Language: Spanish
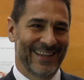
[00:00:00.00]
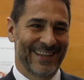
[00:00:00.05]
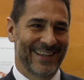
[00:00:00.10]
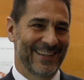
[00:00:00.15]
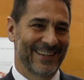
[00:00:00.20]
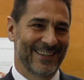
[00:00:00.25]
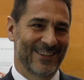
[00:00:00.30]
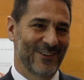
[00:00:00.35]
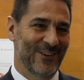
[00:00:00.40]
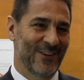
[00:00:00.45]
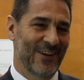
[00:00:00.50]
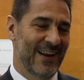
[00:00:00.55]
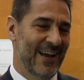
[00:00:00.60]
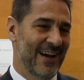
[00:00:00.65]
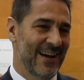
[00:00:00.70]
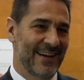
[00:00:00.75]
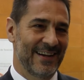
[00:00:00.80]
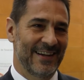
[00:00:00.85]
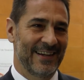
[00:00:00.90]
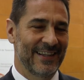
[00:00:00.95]
Eh, toda,
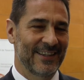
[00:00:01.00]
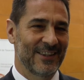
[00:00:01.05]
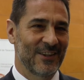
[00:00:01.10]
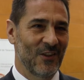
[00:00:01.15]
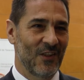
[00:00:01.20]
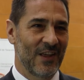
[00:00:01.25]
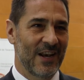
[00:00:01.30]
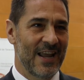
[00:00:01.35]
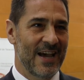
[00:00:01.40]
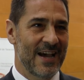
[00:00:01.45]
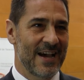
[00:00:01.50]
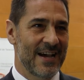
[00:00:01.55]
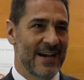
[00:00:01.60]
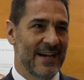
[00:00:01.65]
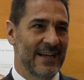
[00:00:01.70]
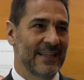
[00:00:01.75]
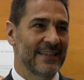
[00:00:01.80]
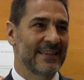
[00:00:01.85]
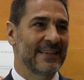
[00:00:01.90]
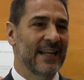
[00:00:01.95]
la, toda
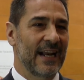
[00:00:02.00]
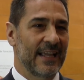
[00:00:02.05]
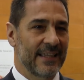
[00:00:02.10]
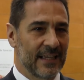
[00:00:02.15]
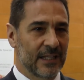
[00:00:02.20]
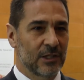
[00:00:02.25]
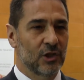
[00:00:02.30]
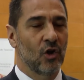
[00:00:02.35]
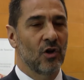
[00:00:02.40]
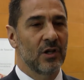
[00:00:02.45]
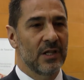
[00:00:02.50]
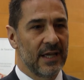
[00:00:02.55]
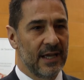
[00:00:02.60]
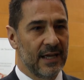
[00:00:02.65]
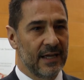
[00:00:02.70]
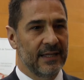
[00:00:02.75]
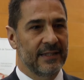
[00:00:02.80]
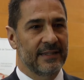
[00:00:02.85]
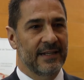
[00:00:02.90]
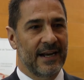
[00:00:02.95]
la
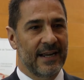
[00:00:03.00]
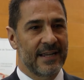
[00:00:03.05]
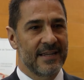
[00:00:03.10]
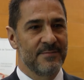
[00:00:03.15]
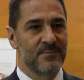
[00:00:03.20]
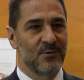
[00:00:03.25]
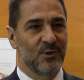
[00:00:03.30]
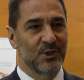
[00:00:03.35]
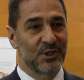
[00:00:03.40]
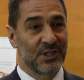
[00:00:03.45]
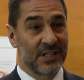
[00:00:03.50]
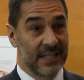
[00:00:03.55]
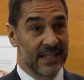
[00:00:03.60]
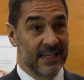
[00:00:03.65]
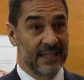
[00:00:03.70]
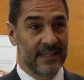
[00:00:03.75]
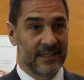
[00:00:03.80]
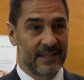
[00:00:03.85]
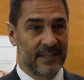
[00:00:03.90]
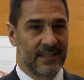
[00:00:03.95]
trayectoria que trajimos
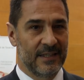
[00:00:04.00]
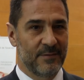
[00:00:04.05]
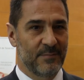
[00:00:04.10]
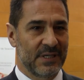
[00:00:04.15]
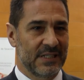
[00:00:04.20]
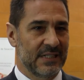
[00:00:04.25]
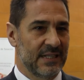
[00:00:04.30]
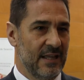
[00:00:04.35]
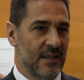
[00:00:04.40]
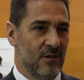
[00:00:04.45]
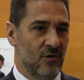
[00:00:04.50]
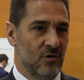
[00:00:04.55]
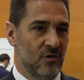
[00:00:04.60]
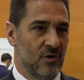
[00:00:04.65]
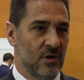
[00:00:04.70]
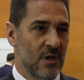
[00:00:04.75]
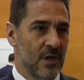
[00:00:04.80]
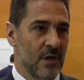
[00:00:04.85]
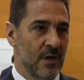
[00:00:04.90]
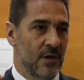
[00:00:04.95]
de, pasado,
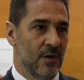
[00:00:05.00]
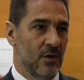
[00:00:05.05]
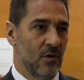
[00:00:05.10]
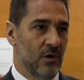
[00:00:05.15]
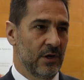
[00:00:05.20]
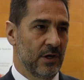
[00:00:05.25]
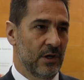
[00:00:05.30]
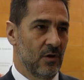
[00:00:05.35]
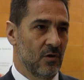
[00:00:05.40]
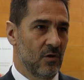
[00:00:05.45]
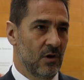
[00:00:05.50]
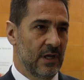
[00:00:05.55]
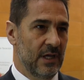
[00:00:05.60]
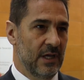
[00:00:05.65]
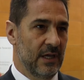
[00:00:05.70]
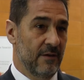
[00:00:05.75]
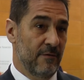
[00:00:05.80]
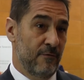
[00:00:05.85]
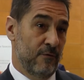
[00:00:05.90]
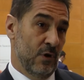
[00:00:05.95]
yo creo
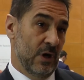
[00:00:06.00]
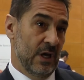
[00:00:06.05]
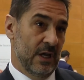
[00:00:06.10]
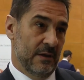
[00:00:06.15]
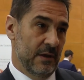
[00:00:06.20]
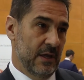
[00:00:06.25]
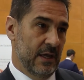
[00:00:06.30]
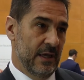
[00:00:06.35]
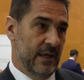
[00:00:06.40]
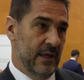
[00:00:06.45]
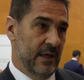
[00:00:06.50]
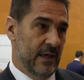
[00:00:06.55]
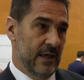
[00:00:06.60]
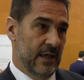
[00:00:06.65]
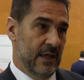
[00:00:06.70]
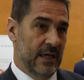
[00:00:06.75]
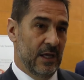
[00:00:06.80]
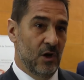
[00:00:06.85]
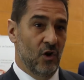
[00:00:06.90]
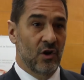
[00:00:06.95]
que fue
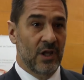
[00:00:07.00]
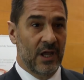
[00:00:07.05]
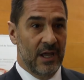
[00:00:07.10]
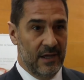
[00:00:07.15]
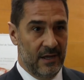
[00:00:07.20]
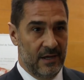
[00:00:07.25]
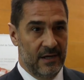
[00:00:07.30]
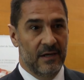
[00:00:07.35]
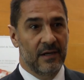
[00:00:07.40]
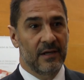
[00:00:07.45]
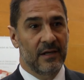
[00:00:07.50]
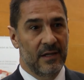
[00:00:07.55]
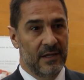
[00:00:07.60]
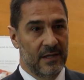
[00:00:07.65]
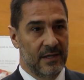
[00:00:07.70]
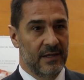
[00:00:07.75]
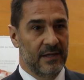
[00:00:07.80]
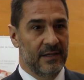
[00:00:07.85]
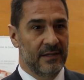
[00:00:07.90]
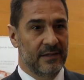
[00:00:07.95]
eh, el origen
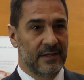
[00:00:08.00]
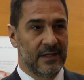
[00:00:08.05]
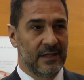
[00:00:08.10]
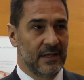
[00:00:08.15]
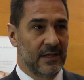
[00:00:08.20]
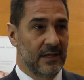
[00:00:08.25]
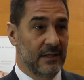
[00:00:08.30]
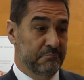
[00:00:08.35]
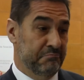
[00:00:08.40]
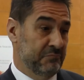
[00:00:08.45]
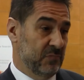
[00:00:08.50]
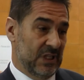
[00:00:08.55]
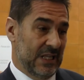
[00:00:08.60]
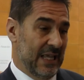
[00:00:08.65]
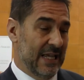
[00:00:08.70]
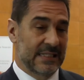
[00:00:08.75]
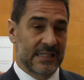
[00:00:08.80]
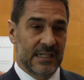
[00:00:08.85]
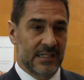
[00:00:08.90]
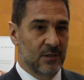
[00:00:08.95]
eh, de
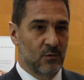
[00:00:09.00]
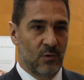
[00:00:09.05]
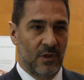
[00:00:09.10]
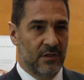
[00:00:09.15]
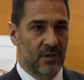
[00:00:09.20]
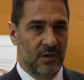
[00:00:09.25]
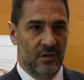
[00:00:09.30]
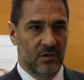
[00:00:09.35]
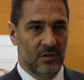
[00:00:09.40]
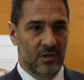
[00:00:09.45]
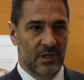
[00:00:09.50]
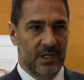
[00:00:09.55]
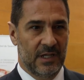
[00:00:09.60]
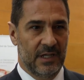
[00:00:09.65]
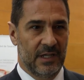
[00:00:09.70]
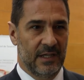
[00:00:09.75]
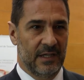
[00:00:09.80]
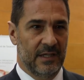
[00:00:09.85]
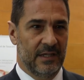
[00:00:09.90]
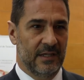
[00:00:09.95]
esta situación
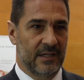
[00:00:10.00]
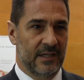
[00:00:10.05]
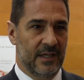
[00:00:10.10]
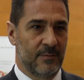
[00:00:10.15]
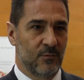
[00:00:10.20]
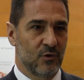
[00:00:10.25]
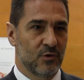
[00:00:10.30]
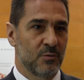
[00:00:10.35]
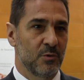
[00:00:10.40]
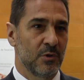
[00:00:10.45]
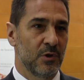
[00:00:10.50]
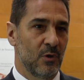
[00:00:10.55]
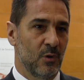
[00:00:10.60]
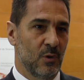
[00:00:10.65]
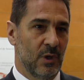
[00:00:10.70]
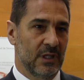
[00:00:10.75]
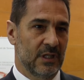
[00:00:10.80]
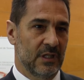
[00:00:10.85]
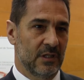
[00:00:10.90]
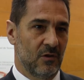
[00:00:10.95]
que, hemos vivido
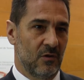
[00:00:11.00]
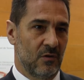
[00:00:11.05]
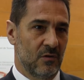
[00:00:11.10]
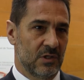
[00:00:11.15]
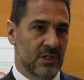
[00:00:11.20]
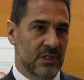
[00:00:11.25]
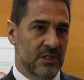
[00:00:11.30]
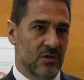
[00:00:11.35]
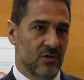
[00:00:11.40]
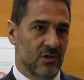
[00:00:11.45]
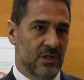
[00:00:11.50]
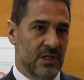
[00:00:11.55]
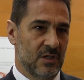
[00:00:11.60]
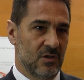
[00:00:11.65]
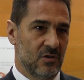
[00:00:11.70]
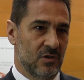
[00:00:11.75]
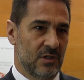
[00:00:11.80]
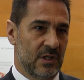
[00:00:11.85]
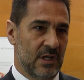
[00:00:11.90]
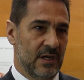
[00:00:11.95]
durante todos estos
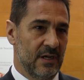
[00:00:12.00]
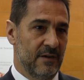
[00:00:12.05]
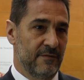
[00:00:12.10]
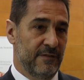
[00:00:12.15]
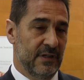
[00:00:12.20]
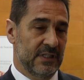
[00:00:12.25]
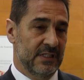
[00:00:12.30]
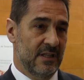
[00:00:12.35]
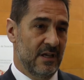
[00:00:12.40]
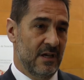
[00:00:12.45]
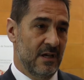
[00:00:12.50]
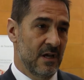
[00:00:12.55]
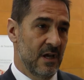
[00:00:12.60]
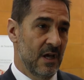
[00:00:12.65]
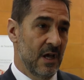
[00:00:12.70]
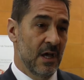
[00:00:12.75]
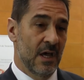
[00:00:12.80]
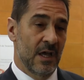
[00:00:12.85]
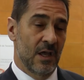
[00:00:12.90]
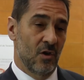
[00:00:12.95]
años tan nefasta,
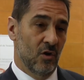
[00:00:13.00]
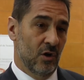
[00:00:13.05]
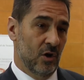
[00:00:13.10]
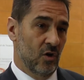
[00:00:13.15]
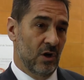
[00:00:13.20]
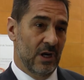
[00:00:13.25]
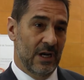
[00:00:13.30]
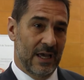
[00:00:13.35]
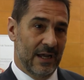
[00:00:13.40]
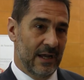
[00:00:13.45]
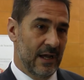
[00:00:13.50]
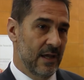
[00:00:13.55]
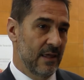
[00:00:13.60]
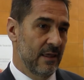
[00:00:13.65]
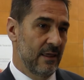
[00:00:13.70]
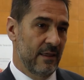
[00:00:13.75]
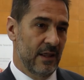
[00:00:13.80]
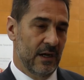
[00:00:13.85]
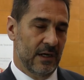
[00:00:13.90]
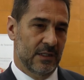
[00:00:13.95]
yo creo que la
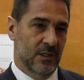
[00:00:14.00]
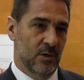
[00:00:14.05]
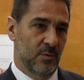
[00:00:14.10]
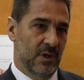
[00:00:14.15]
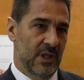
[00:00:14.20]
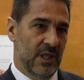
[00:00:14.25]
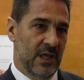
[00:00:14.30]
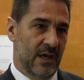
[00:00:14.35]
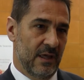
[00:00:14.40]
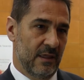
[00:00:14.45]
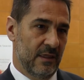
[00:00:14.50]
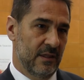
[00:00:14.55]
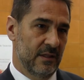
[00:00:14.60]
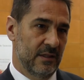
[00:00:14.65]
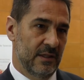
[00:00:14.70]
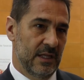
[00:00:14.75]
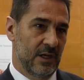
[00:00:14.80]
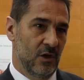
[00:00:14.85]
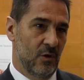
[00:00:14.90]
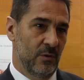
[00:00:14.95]
caída de actividad del